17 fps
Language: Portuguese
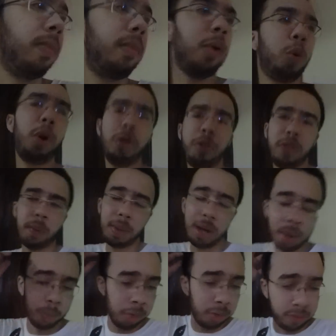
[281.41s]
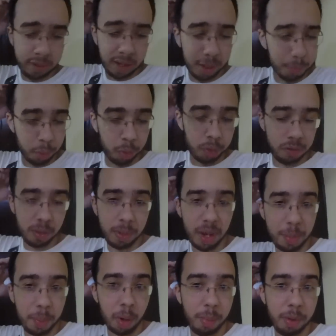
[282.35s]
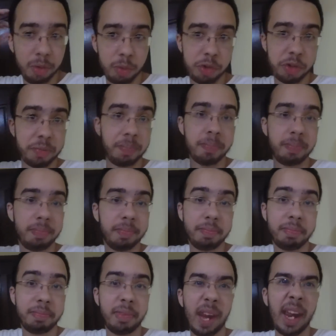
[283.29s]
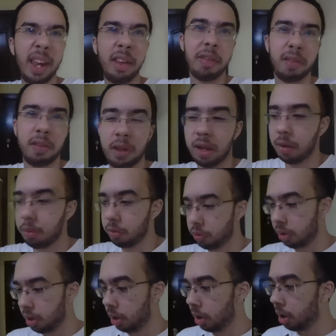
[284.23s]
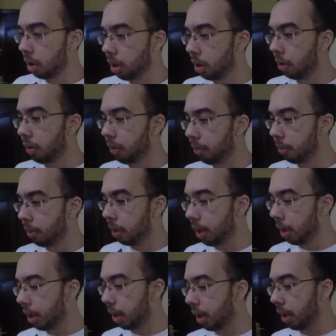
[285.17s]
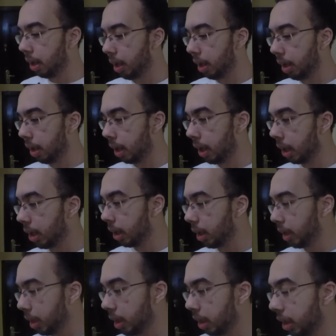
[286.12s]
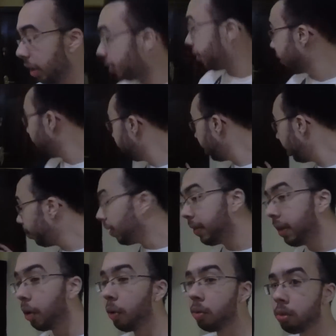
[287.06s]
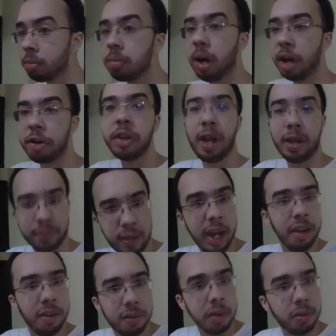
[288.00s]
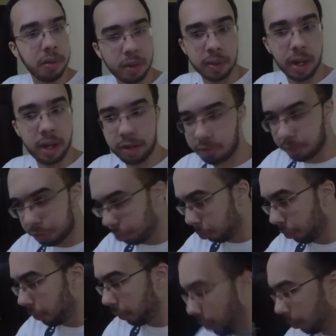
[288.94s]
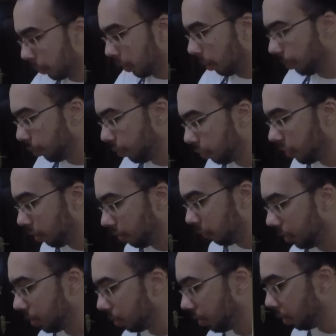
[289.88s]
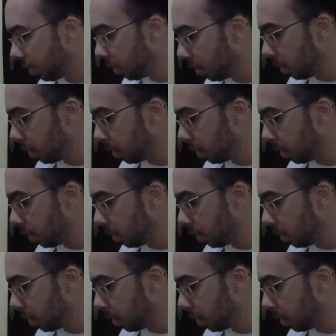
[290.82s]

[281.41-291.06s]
Eu conheço o Damiani há muito tempo, conheço o Damiani pelo menos uns 3 anos. É... E esse chaveiro ele me deu, acho que há 3 anos atrás, faz muito tempo que ele me deu esse chaveiro.